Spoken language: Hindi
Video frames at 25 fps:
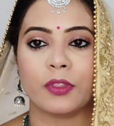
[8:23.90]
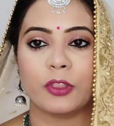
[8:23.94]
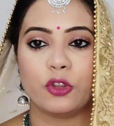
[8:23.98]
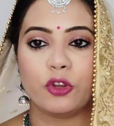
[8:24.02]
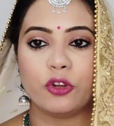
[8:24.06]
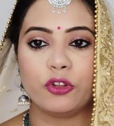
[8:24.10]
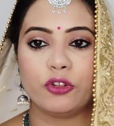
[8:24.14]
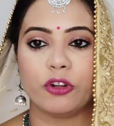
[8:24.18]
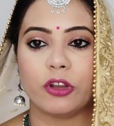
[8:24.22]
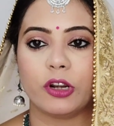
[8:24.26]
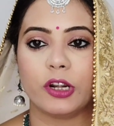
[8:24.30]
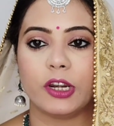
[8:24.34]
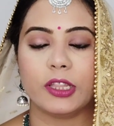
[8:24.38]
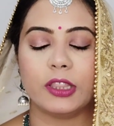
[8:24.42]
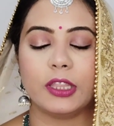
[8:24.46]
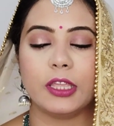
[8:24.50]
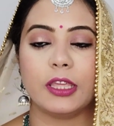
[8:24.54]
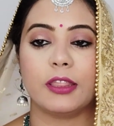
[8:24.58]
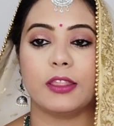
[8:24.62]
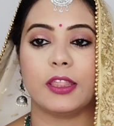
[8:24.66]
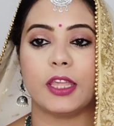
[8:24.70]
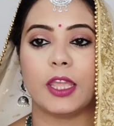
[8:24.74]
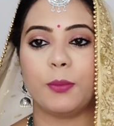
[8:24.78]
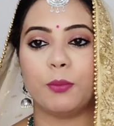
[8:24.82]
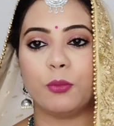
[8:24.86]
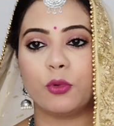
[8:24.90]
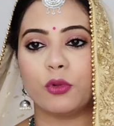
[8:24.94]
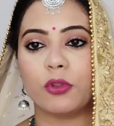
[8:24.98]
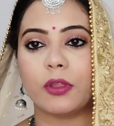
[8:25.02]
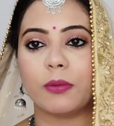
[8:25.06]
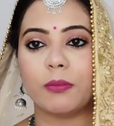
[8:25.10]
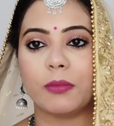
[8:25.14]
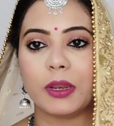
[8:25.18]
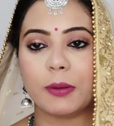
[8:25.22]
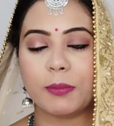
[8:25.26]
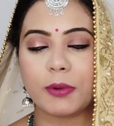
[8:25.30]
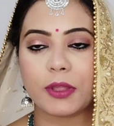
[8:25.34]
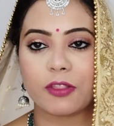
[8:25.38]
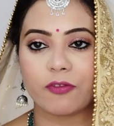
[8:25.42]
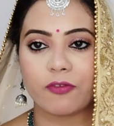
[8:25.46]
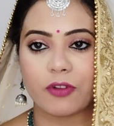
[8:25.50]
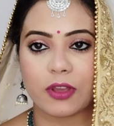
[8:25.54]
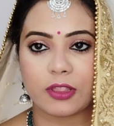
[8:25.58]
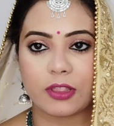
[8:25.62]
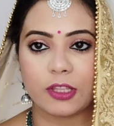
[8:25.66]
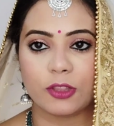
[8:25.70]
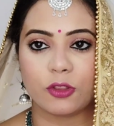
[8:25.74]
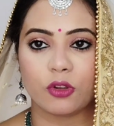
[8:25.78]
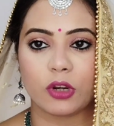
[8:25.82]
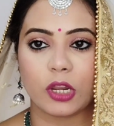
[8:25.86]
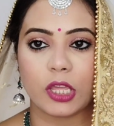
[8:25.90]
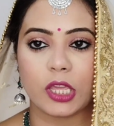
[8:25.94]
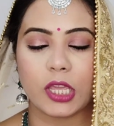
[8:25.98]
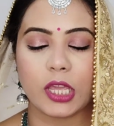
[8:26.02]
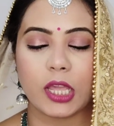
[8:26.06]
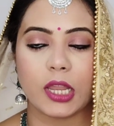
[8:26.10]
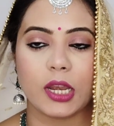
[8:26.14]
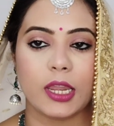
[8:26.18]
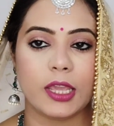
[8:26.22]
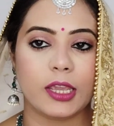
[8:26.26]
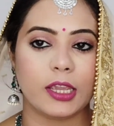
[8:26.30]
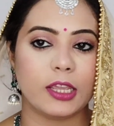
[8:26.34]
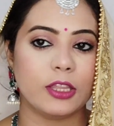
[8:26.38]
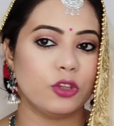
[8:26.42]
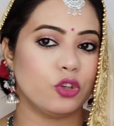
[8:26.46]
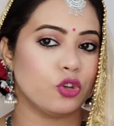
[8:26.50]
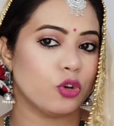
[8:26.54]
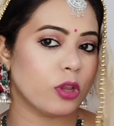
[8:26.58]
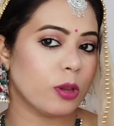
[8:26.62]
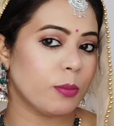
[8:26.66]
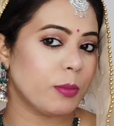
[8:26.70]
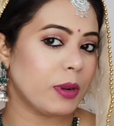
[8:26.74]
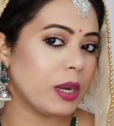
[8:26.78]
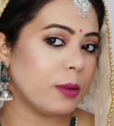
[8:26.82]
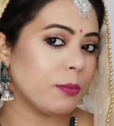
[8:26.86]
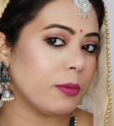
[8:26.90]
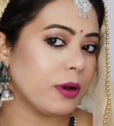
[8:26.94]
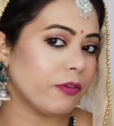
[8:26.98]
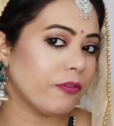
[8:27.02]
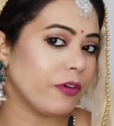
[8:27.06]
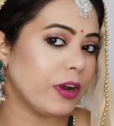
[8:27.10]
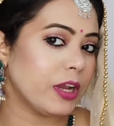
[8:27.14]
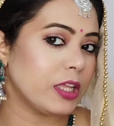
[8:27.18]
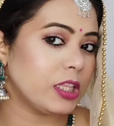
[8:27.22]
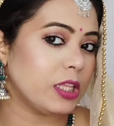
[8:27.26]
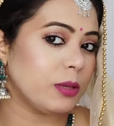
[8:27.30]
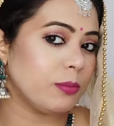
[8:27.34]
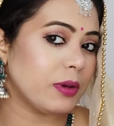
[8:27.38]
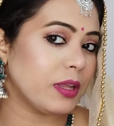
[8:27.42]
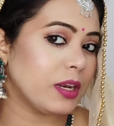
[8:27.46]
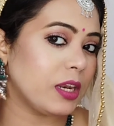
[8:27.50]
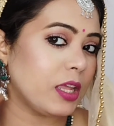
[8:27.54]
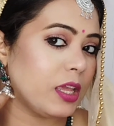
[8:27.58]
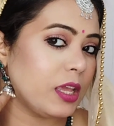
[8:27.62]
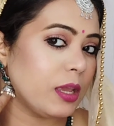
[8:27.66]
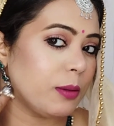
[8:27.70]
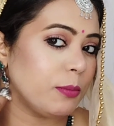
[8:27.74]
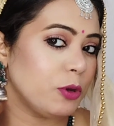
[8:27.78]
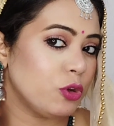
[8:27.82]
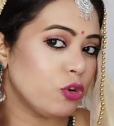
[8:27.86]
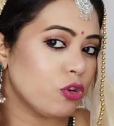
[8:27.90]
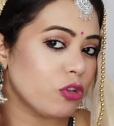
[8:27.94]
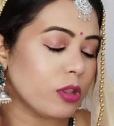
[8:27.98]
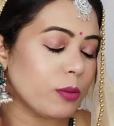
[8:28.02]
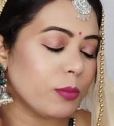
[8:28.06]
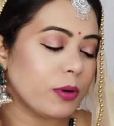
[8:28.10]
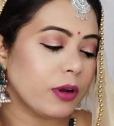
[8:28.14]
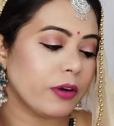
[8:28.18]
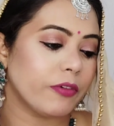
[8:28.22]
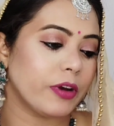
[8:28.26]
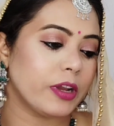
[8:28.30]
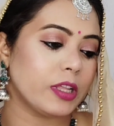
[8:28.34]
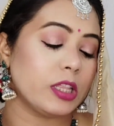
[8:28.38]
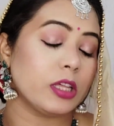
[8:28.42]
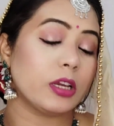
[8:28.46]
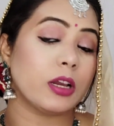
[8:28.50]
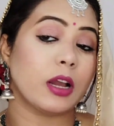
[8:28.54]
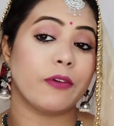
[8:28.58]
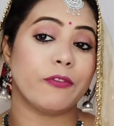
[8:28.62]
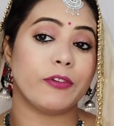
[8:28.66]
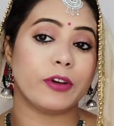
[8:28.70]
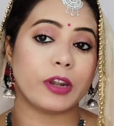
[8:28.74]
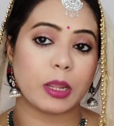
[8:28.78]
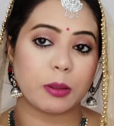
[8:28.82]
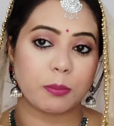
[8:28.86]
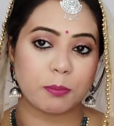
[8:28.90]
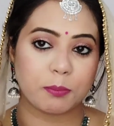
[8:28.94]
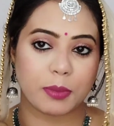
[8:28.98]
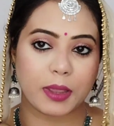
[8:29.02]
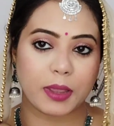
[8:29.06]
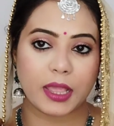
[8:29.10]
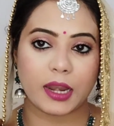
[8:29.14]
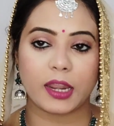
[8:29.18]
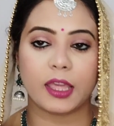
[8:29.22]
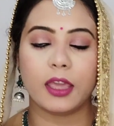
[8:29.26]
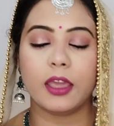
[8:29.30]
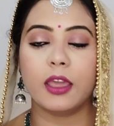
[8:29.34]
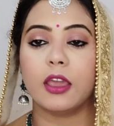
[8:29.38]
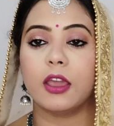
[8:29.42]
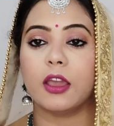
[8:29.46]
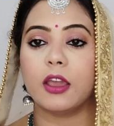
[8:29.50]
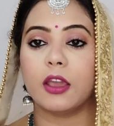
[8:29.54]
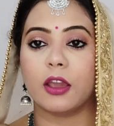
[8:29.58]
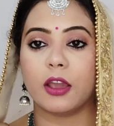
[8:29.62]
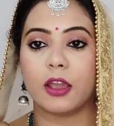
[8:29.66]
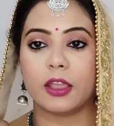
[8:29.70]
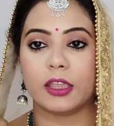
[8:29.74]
जो ज्वेलरी थी सेम टू सेम मेरे पास वैसी तो नहीं है लेकिन जो ये मैंने मंगवाई थी मैंने ये मीशो से मंगवाई थी काफ़ी टाइम पहले